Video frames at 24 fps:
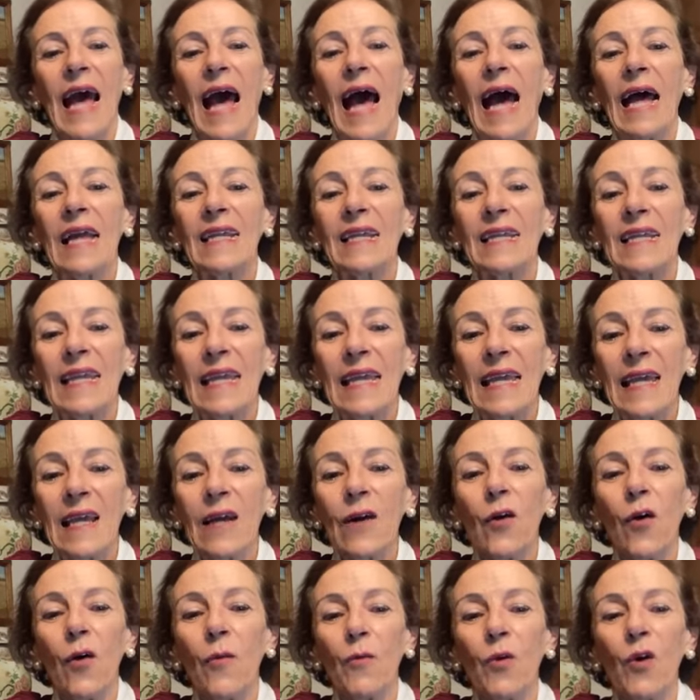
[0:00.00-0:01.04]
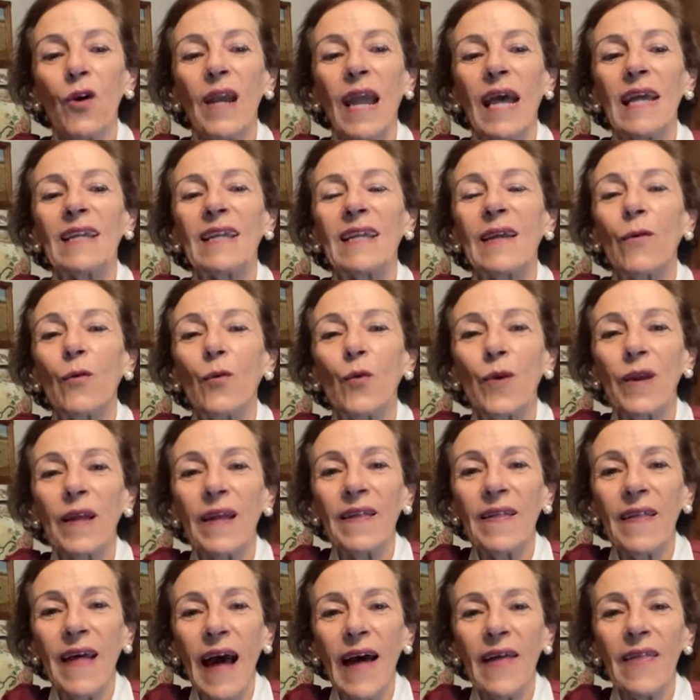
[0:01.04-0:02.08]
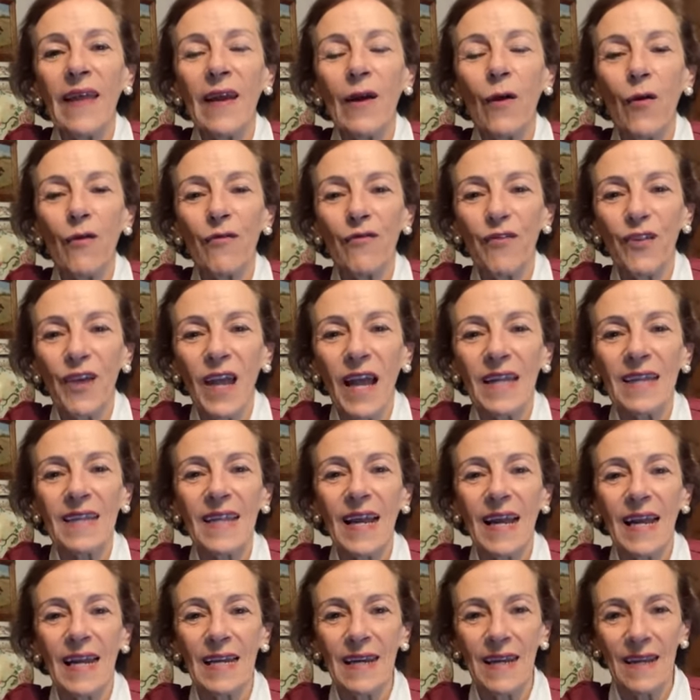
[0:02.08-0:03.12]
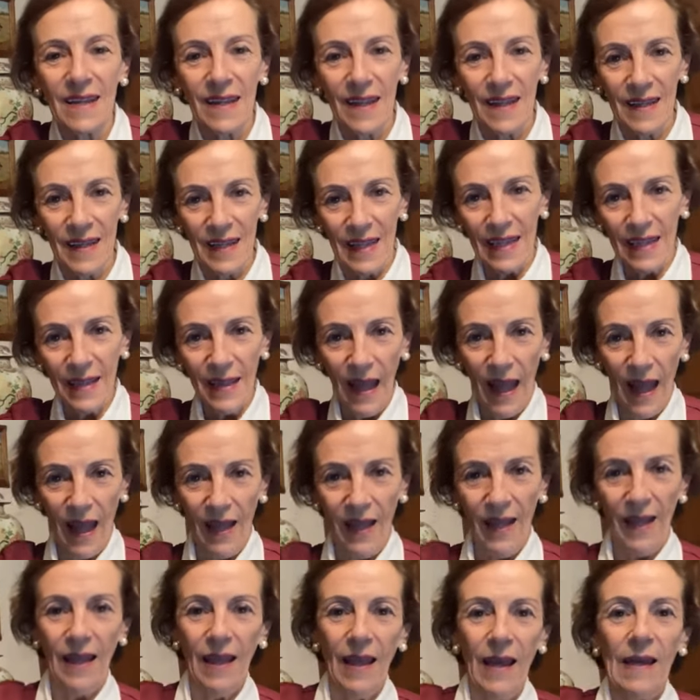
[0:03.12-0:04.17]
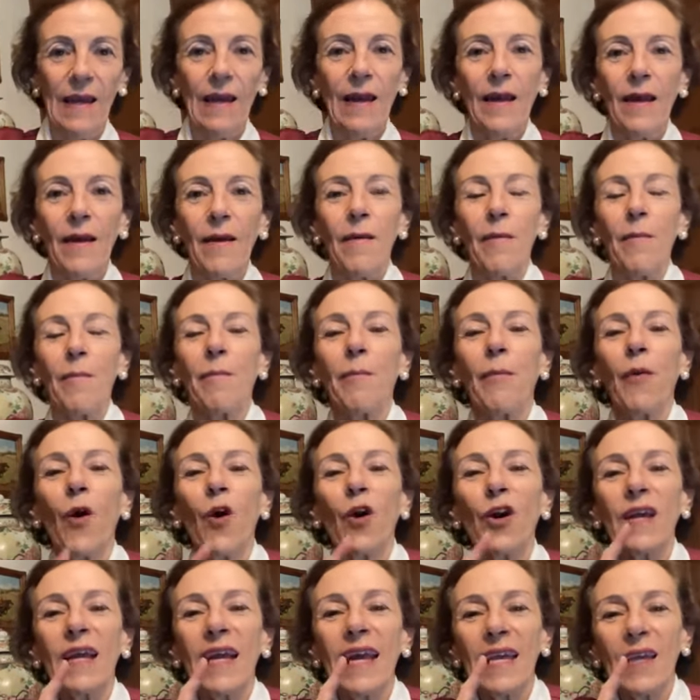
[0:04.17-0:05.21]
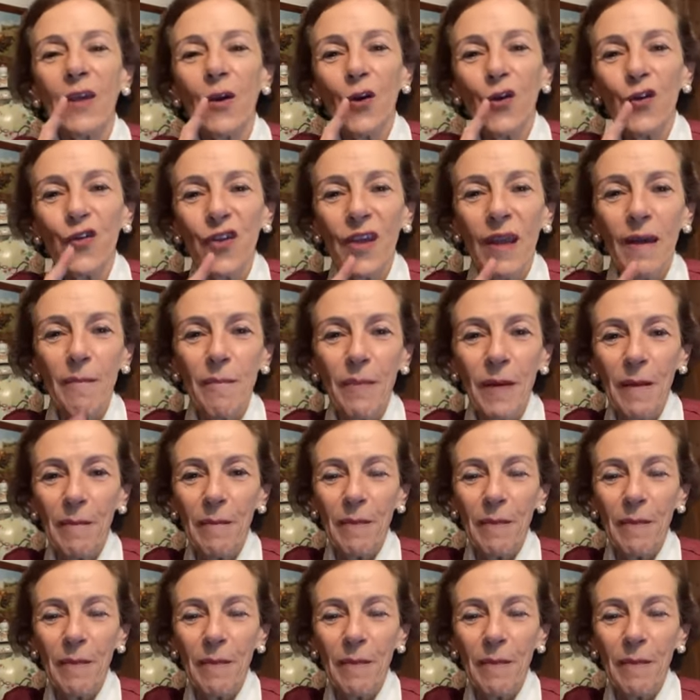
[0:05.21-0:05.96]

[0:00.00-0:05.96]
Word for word: así como la seguridad y confianza que necesita. Porque yo siempre